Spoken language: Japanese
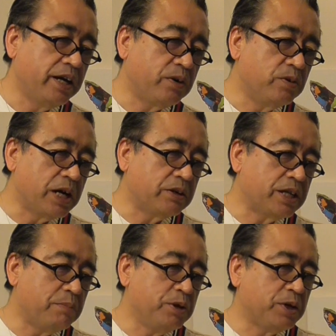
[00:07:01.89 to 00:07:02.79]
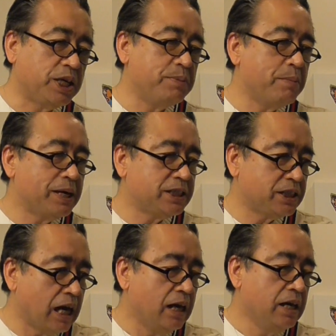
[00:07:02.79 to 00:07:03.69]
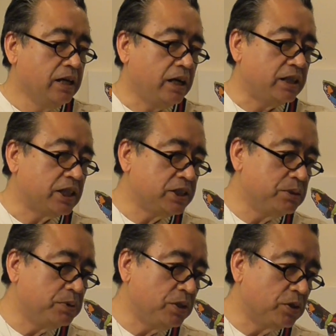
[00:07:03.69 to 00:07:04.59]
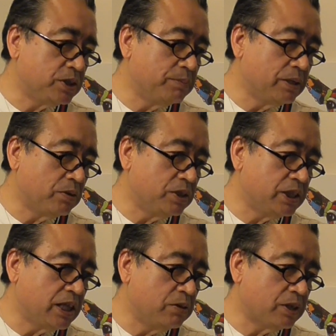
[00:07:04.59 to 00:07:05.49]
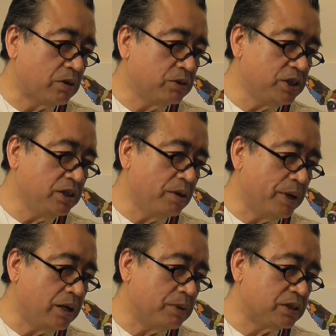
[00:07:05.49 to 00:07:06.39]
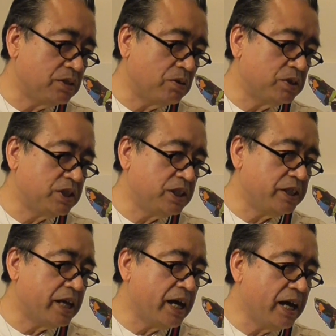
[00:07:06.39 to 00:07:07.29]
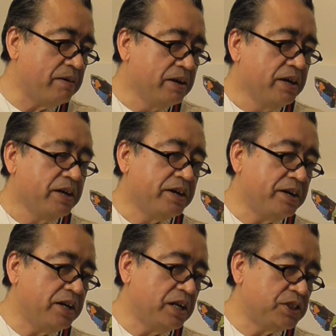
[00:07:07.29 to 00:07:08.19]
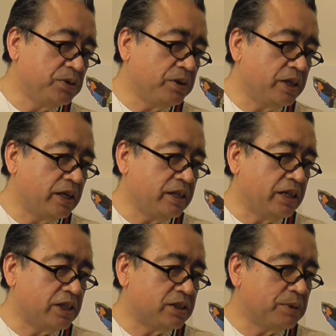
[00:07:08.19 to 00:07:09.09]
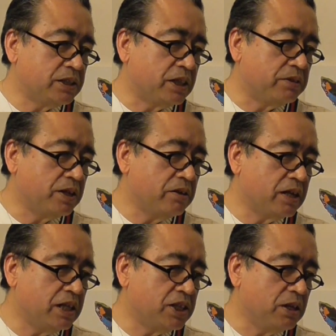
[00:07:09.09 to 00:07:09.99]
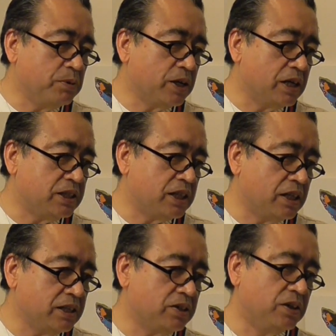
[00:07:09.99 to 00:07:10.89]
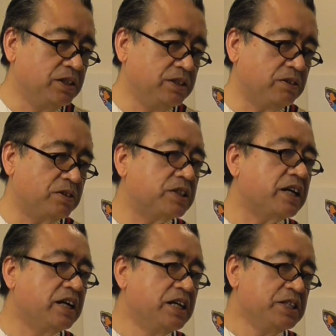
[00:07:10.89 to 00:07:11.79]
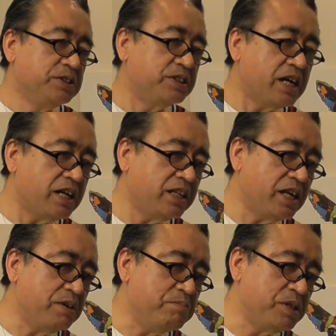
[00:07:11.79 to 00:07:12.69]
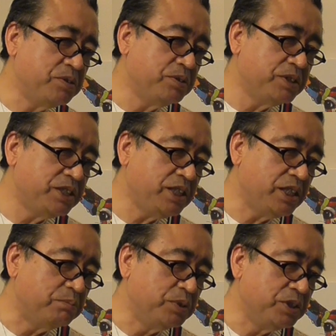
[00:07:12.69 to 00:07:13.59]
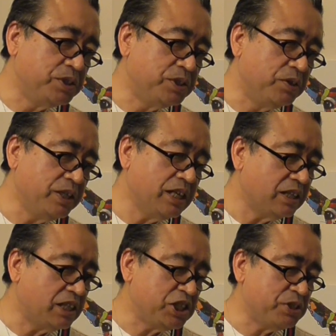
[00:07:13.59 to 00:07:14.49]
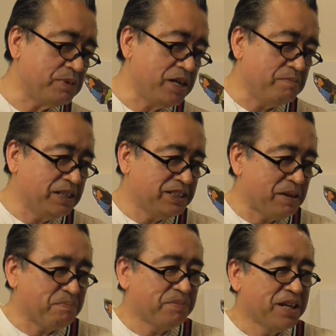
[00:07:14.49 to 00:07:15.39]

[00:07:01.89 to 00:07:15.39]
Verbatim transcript: えー、今回の旅を決めました久しぶりの妻との時間を楽しんでまいりますよろしいな、えー、長期で休ませてくれる会社にも感謝ですということで浮かれて見苦しい文章になってしまいました、